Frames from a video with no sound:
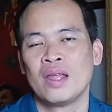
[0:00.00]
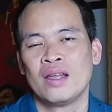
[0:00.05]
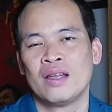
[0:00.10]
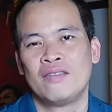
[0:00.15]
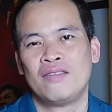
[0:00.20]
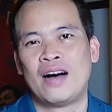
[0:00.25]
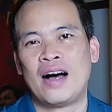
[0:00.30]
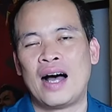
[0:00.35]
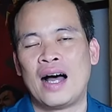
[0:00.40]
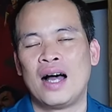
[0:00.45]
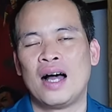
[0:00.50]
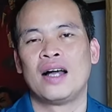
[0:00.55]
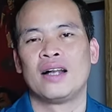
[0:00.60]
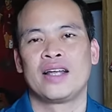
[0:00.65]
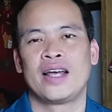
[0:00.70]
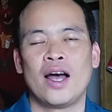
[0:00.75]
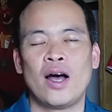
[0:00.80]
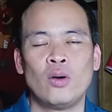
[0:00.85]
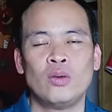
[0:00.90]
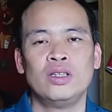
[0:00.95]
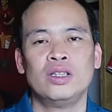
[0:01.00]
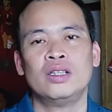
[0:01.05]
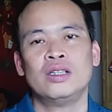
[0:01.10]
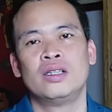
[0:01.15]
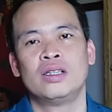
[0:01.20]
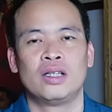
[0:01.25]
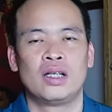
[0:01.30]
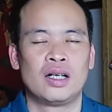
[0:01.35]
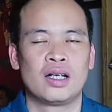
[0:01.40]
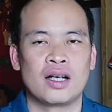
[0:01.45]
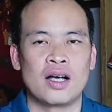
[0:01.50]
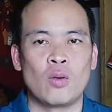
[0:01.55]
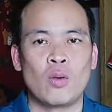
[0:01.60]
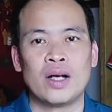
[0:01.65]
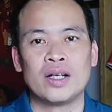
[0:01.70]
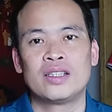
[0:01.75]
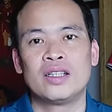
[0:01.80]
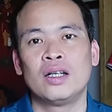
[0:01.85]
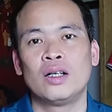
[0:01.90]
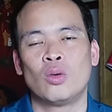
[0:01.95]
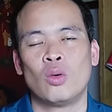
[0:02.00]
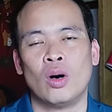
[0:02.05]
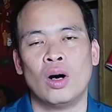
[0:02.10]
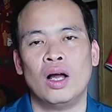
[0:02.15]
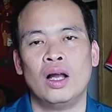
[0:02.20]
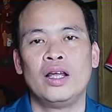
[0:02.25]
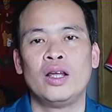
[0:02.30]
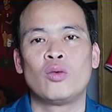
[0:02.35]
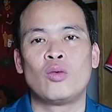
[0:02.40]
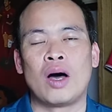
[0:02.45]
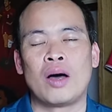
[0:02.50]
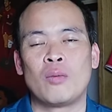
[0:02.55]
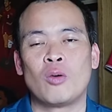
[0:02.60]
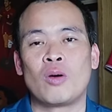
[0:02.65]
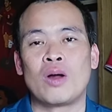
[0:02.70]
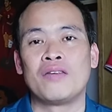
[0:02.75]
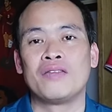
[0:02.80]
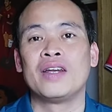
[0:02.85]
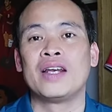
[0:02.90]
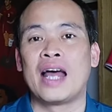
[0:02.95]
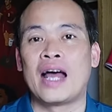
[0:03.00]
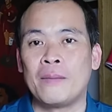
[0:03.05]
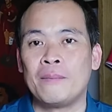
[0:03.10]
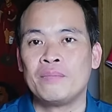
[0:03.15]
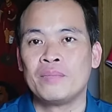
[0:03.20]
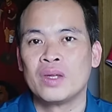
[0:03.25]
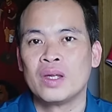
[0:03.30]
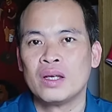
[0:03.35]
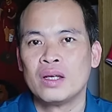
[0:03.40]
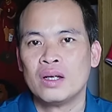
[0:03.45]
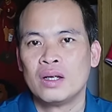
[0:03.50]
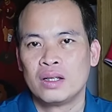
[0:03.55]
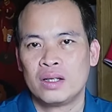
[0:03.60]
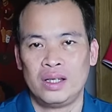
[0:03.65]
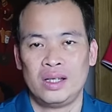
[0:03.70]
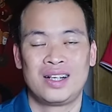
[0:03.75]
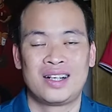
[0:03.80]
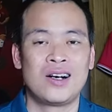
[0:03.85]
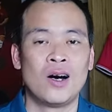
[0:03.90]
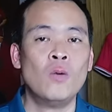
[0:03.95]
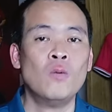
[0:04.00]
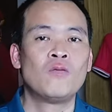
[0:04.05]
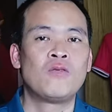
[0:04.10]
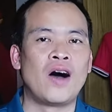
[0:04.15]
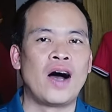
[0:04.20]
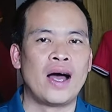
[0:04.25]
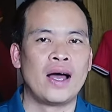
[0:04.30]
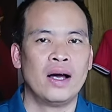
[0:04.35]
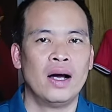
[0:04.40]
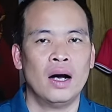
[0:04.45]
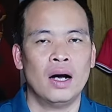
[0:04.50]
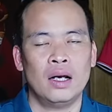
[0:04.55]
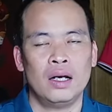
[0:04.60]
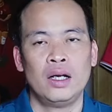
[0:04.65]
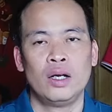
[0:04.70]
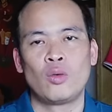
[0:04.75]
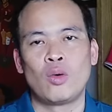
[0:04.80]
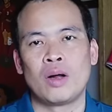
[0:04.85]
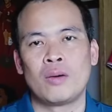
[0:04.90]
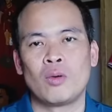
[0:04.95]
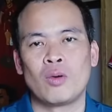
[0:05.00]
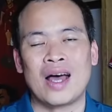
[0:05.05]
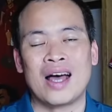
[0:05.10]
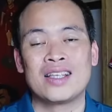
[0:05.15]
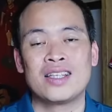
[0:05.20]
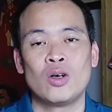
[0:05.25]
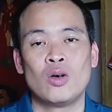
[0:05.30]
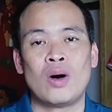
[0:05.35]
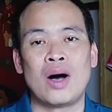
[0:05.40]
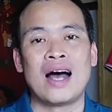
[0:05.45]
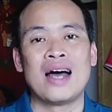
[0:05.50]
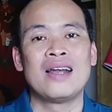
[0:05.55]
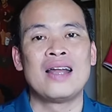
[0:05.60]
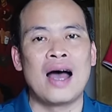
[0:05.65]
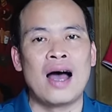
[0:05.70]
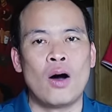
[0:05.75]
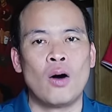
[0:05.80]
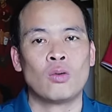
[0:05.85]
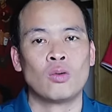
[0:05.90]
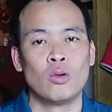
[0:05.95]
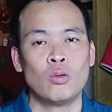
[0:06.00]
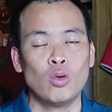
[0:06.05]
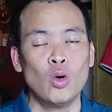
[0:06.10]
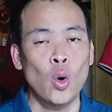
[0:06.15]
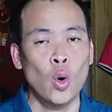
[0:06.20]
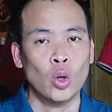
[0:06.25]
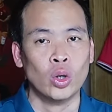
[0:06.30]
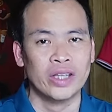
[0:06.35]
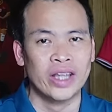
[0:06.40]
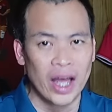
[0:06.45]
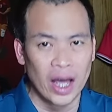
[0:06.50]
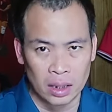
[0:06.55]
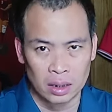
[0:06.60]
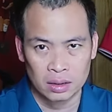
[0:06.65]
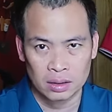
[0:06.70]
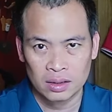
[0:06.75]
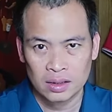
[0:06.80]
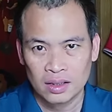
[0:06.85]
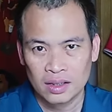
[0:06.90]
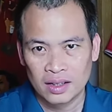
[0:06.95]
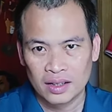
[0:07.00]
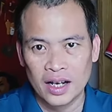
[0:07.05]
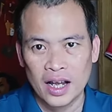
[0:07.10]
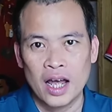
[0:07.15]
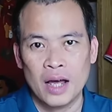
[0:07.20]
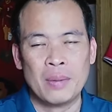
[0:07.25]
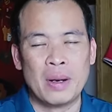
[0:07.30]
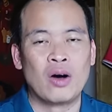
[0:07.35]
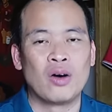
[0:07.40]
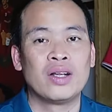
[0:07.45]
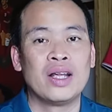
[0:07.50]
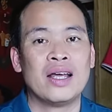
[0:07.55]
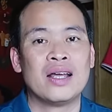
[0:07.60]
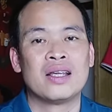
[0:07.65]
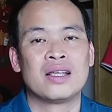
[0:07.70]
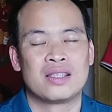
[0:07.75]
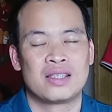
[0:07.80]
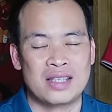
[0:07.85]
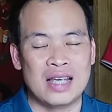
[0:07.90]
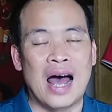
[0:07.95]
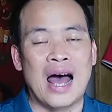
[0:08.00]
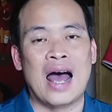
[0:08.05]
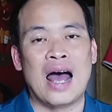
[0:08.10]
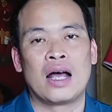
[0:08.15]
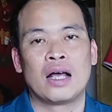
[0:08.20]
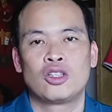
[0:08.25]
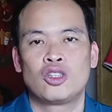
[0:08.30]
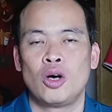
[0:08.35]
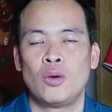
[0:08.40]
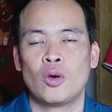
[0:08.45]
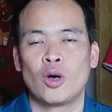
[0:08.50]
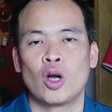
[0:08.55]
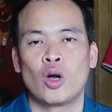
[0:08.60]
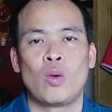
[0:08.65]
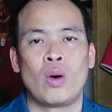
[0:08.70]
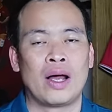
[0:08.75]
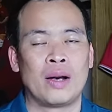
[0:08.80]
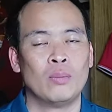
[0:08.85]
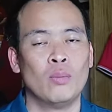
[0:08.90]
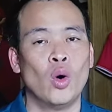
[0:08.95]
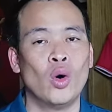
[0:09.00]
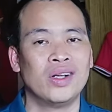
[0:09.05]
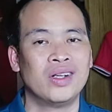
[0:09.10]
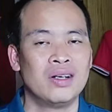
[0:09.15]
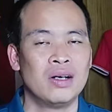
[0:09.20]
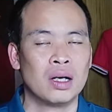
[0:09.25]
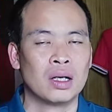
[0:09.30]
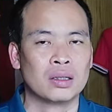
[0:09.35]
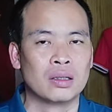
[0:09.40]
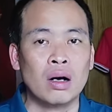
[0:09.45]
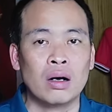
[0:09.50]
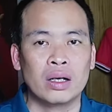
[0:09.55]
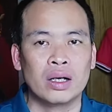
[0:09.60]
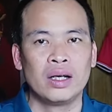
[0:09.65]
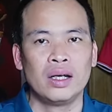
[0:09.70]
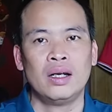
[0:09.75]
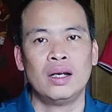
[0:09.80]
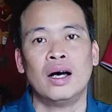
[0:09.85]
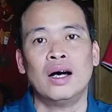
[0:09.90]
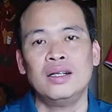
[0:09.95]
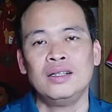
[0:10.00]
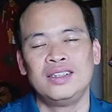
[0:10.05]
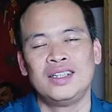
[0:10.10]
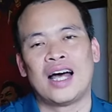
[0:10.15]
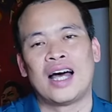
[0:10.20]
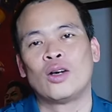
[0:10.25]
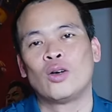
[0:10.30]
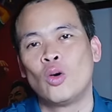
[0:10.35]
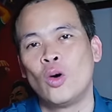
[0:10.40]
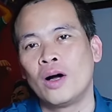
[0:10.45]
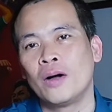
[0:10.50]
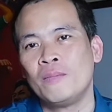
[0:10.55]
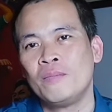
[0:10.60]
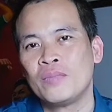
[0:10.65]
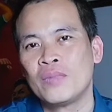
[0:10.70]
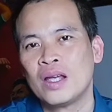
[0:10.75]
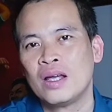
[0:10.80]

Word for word: Và theo như ờ, các quan chức của Liên đoàn bóng đá Việt Nam thì không phải ở Liên đoàn bóng đá châu Á nào cũng đủ tiền để mà có thể trả cho một cái khoản bồi thường cực kỳ lớn như Hàn Quốc.